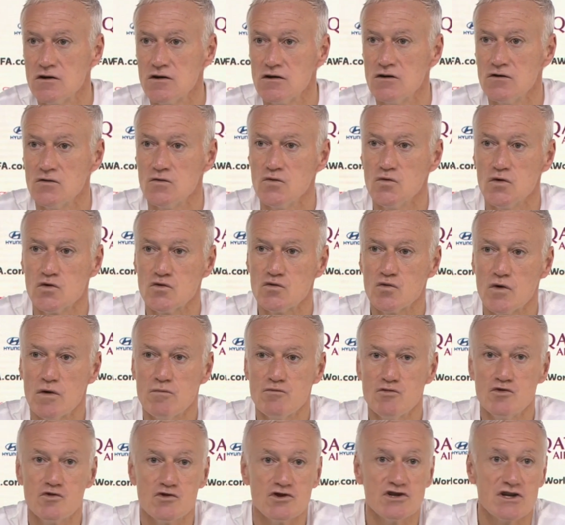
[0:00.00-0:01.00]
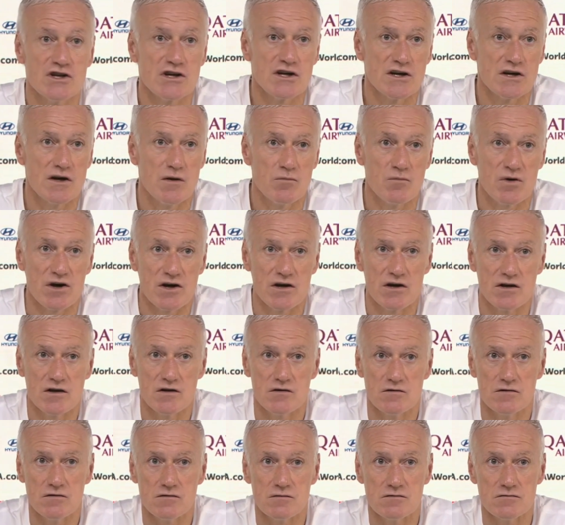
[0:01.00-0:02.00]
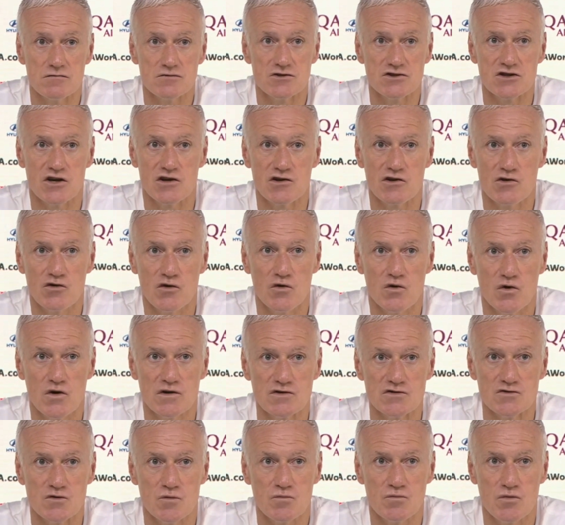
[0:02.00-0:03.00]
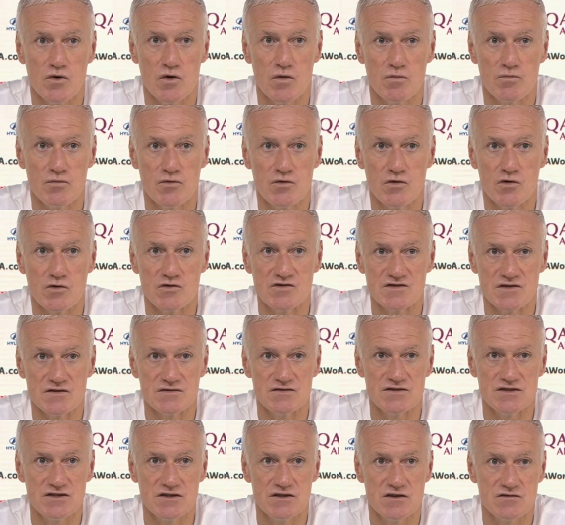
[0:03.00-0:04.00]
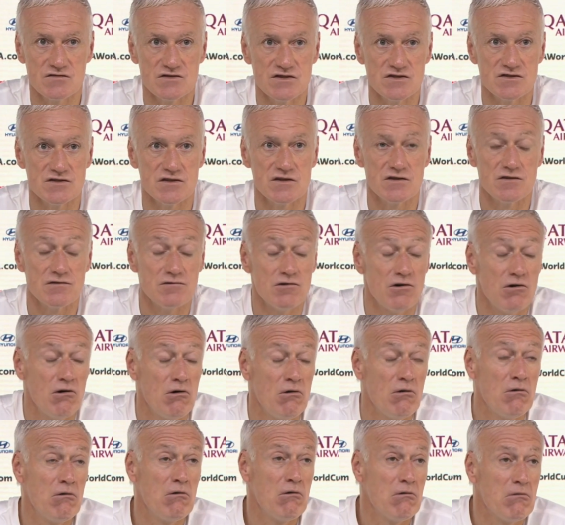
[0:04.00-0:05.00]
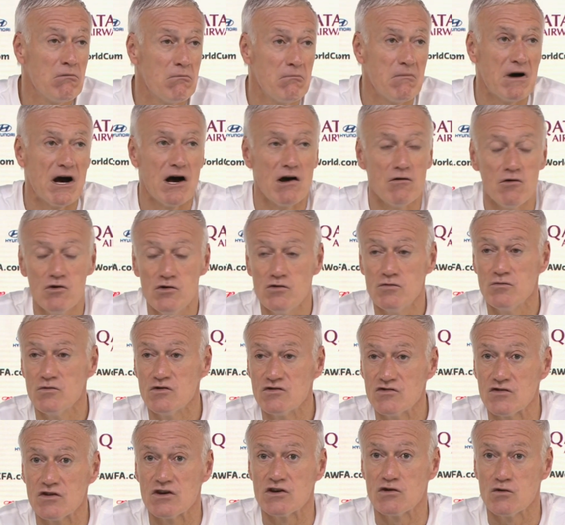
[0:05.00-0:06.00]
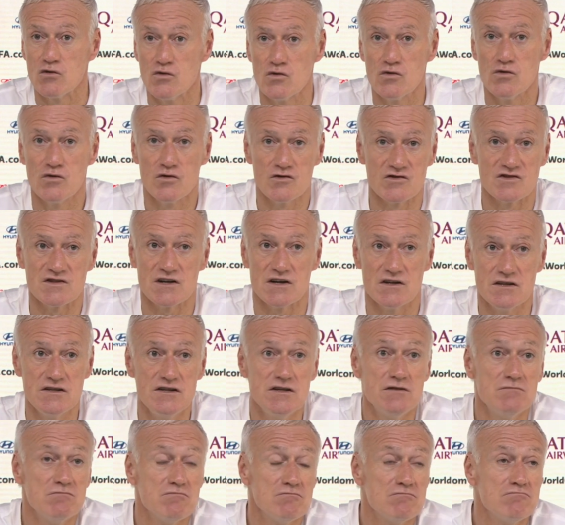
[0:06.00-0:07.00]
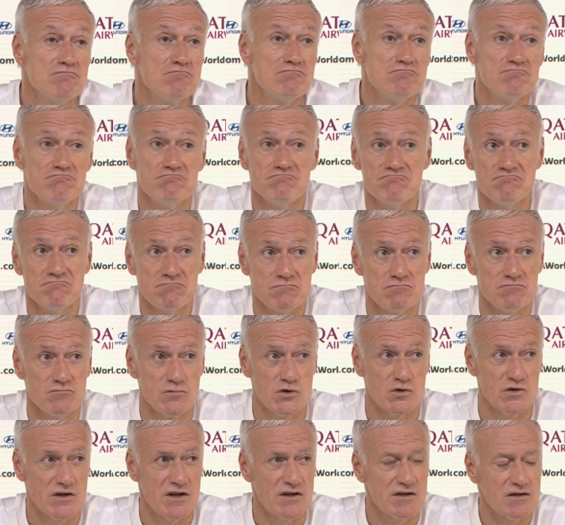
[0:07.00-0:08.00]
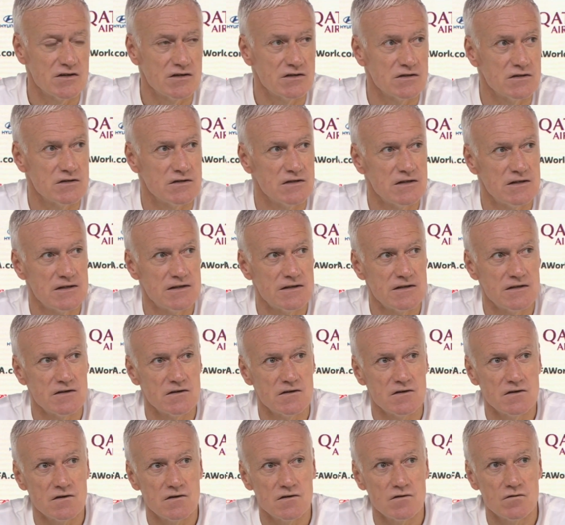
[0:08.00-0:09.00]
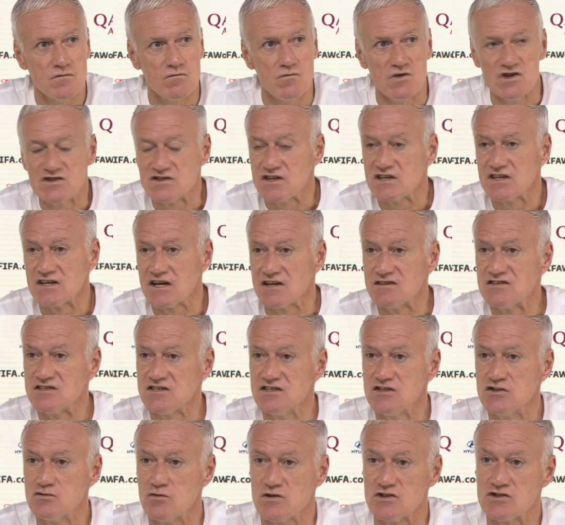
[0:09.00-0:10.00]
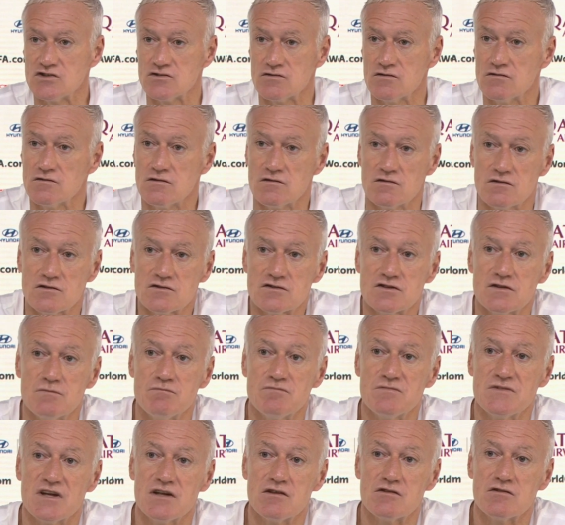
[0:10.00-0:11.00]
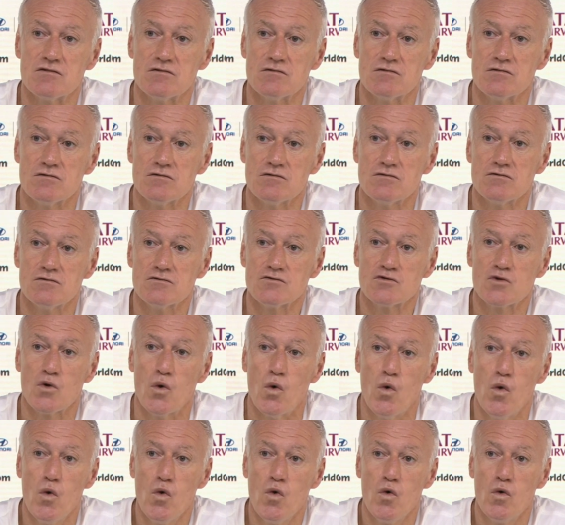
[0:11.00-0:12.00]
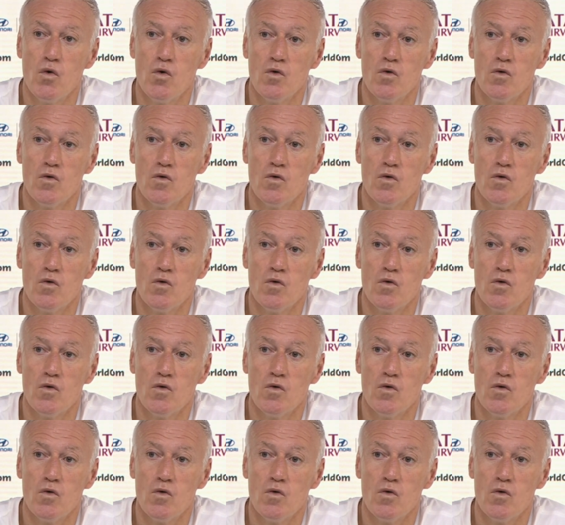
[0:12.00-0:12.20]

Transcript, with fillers: où on doit mieux gérer. Après, euh, chacun aura son propre ressenti en disant Ah oui, mais c'est que l'Australie, peut-être, mais c'est quatre situations. Alors c'est peut-être euh, trop,